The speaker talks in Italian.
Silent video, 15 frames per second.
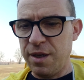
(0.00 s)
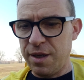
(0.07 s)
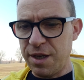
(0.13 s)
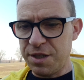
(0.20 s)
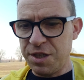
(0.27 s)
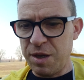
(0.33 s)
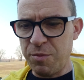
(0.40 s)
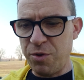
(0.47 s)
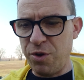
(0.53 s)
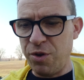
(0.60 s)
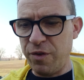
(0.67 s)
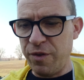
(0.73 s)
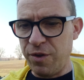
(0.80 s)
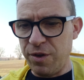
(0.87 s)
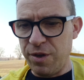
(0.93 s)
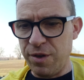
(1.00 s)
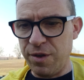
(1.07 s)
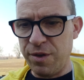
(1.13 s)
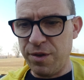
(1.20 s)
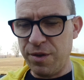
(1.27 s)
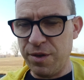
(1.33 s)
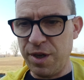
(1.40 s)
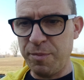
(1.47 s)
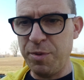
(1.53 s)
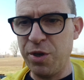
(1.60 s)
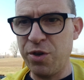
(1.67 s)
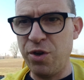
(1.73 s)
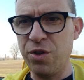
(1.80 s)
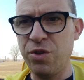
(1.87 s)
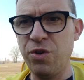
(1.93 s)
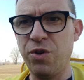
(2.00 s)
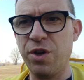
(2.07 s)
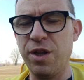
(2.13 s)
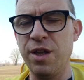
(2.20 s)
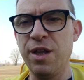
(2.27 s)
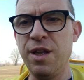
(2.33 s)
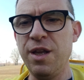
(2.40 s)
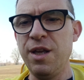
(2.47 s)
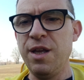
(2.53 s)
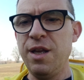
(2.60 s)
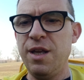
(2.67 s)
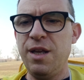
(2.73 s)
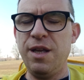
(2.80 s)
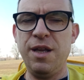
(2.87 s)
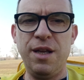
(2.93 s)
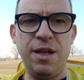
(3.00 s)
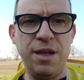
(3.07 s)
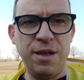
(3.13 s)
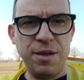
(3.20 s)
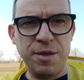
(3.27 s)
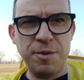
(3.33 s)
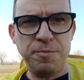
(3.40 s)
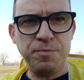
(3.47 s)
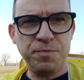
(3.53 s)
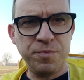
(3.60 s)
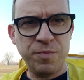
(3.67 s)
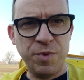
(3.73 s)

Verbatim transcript: che siamo eh, gli apicoltori eh,